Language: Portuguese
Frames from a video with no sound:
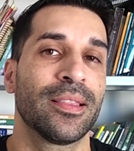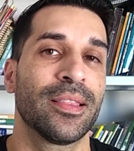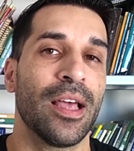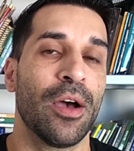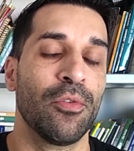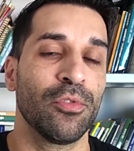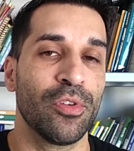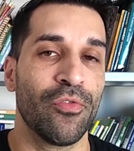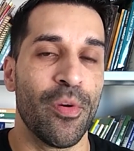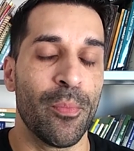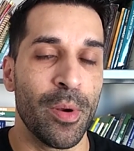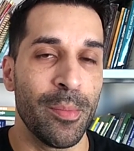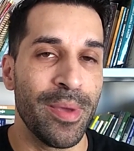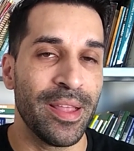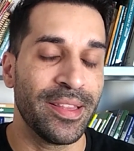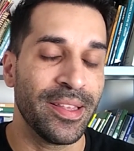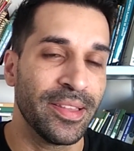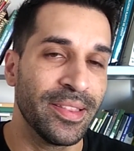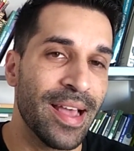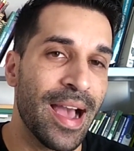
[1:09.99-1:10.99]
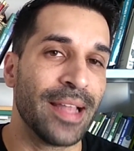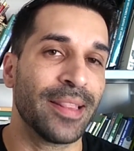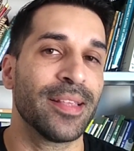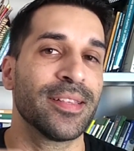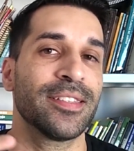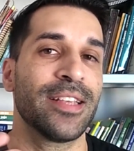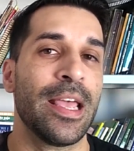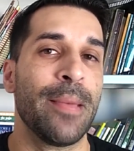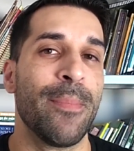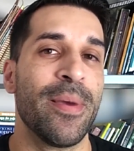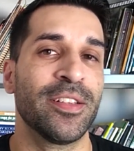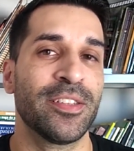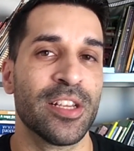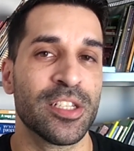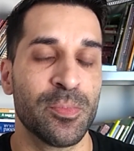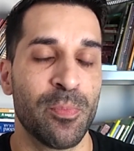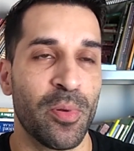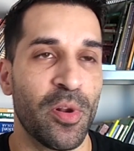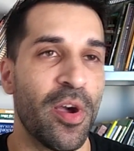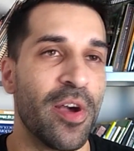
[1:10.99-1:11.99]
Então não vou prometer datas aí, mas
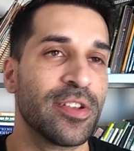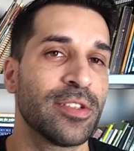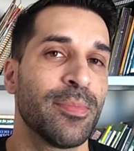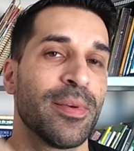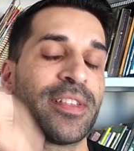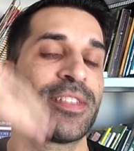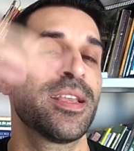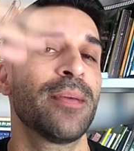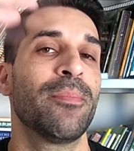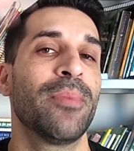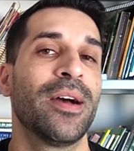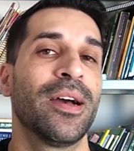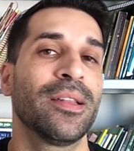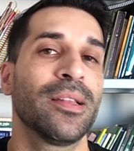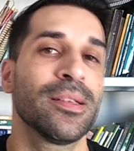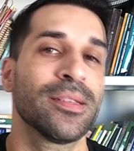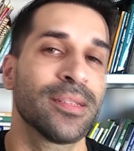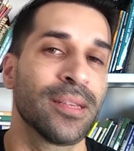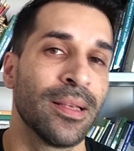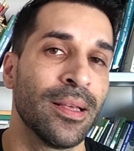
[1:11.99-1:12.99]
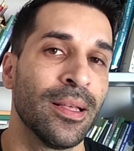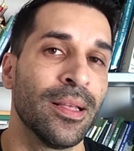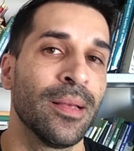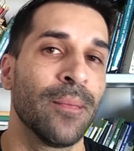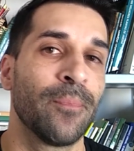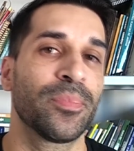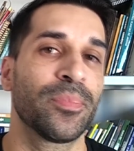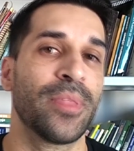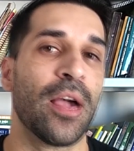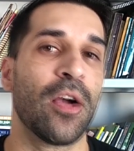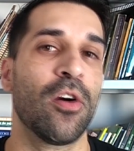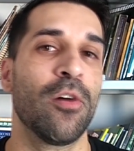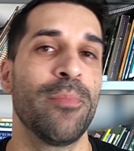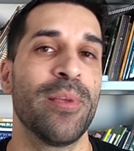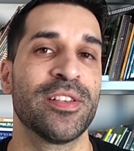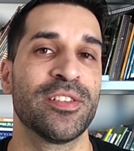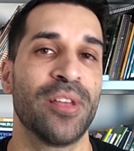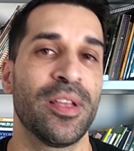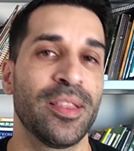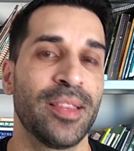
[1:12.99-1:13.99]
nas próximas semanas está
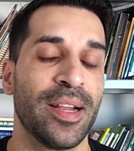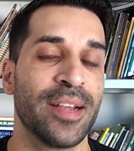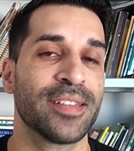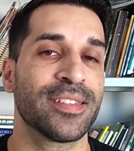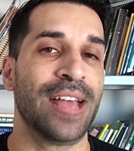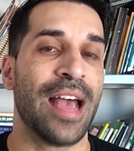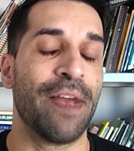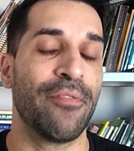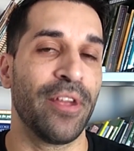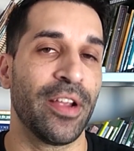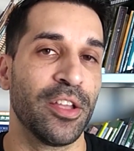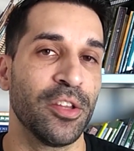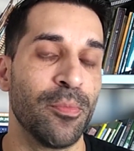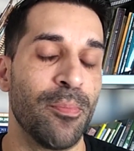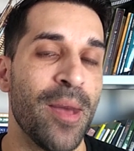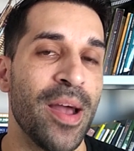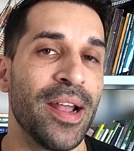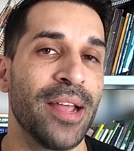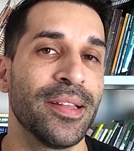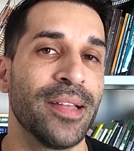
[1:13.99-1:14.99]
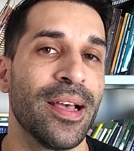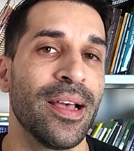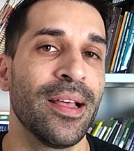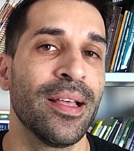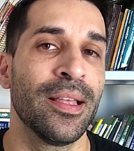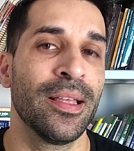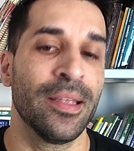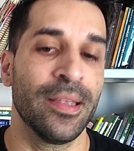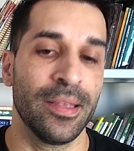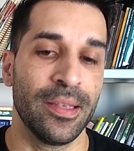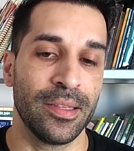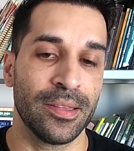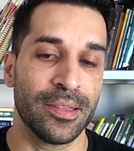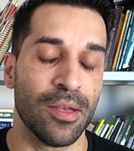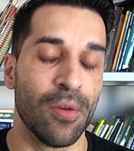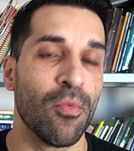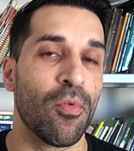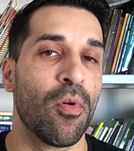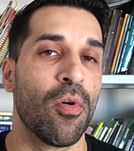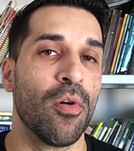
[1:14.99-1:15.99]
começando a entre safra aqui no Paraná,
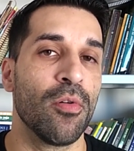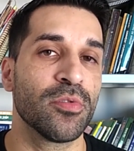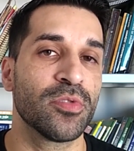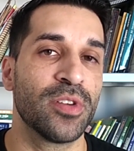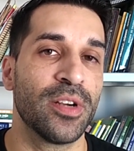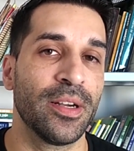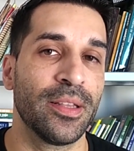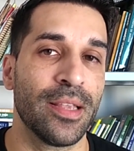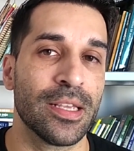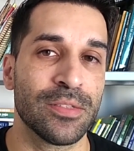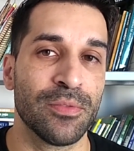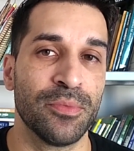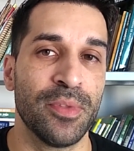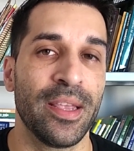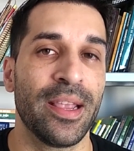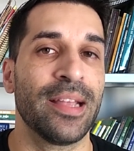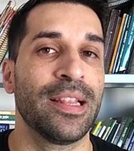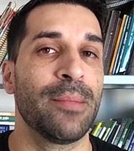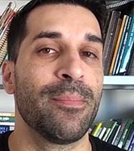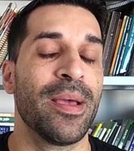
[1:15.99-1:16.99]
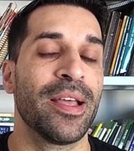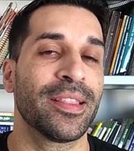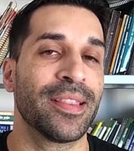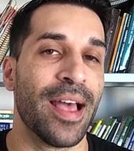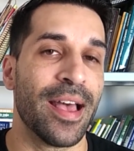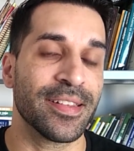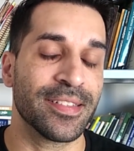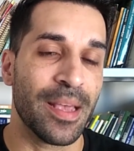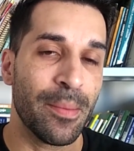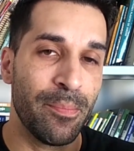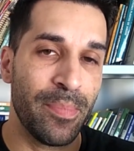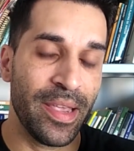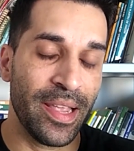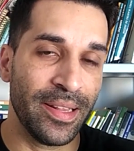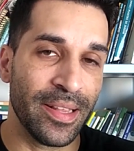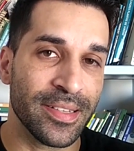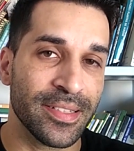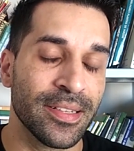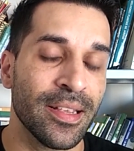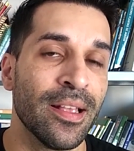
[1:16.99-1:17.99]
então com certeza vão ter que alimentar as
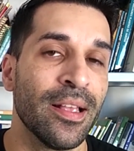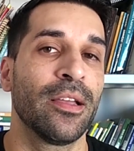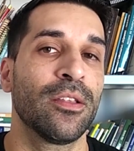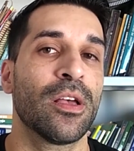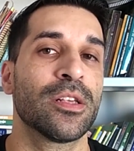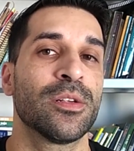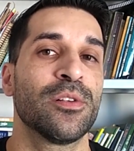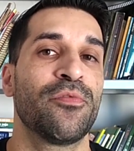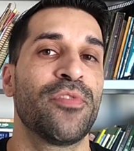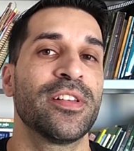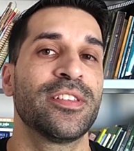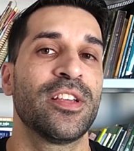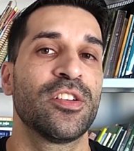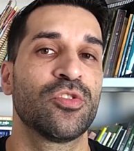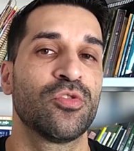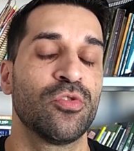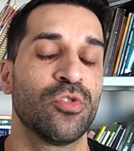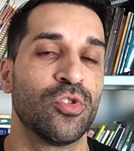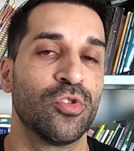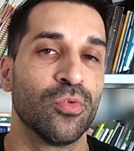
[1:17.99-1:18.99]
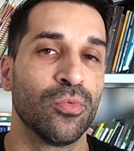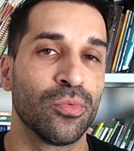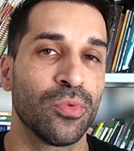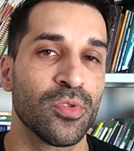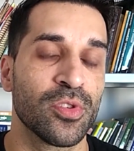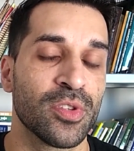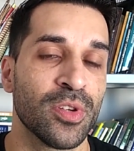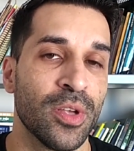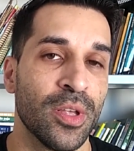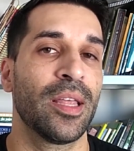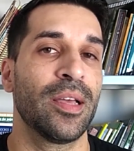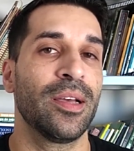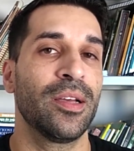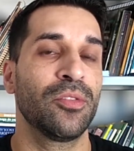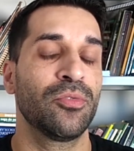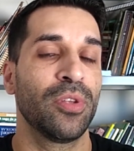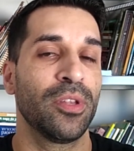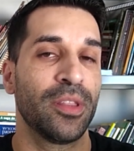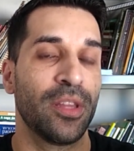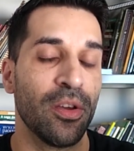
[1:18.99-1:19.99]
abelhas e nós vamos fazer isso juntos,
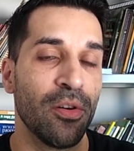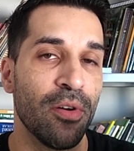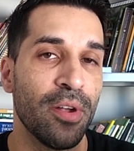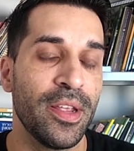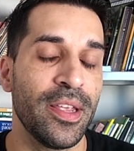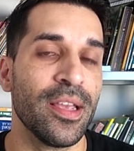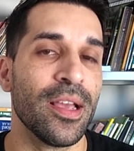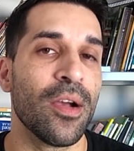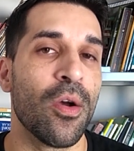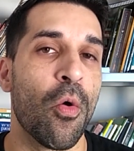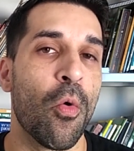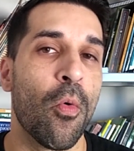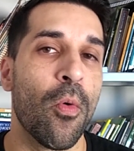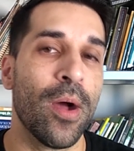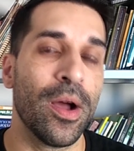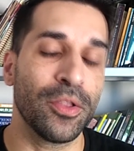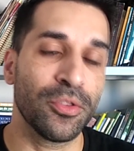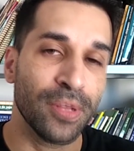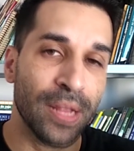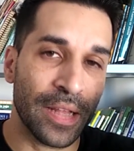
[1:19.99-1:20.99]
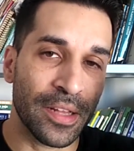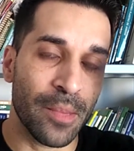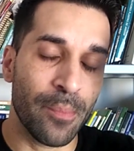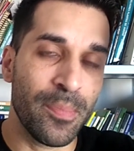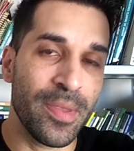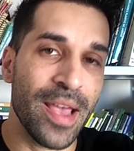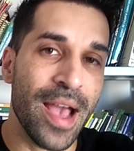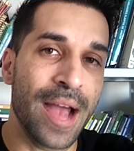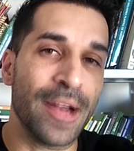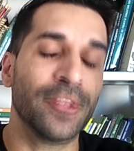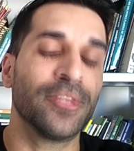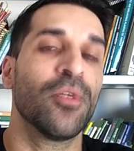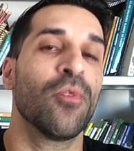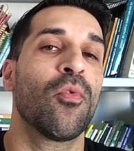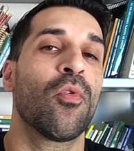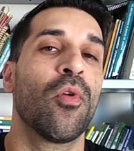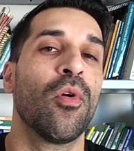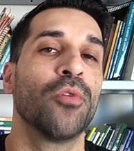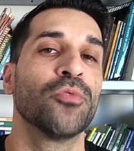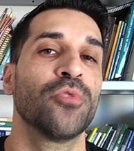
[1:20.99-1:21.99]
tanto em teoria quanto lá na piara, então
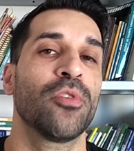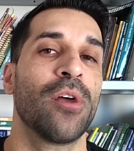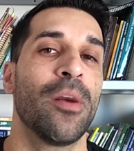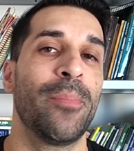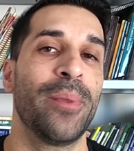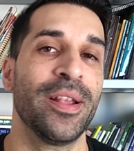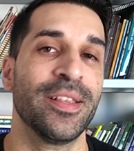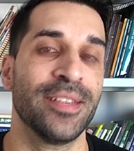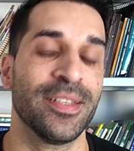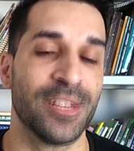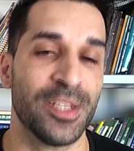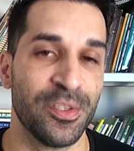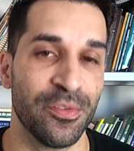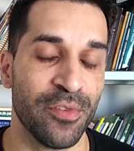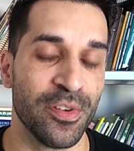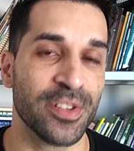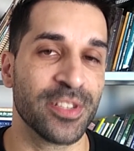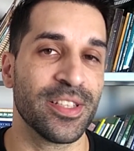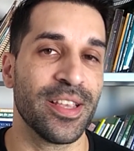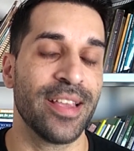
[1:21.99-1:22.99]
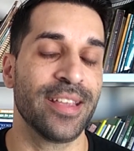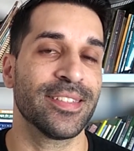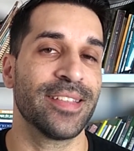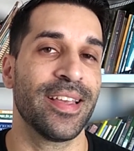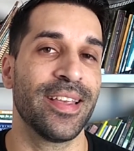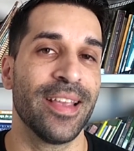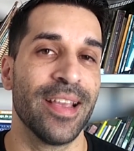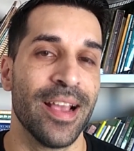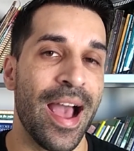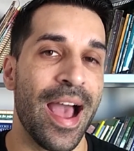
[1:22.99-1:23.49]
conto com a presença de vocês aí